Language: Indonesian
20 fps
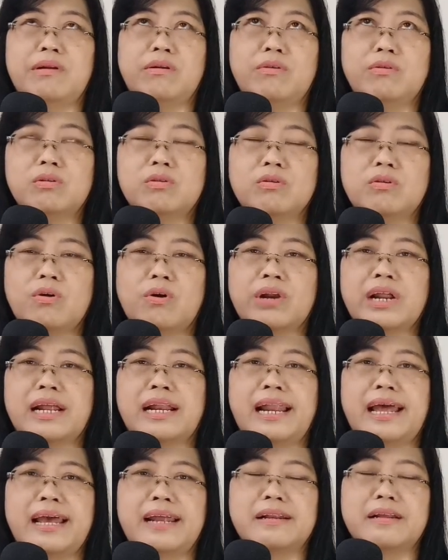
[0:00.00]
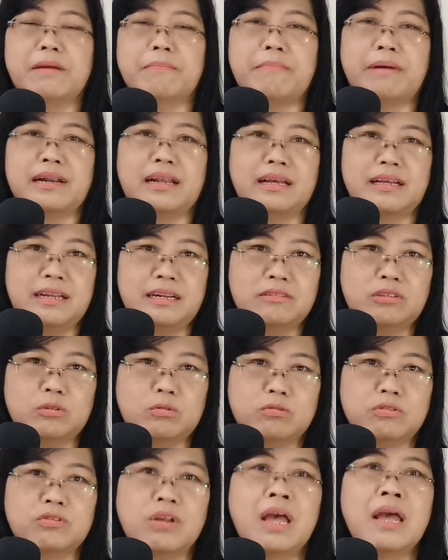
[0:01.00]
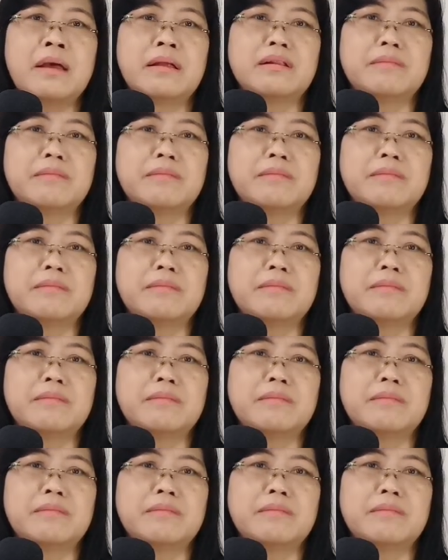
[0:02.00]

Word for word: menuntun orang lain kepada Kristus,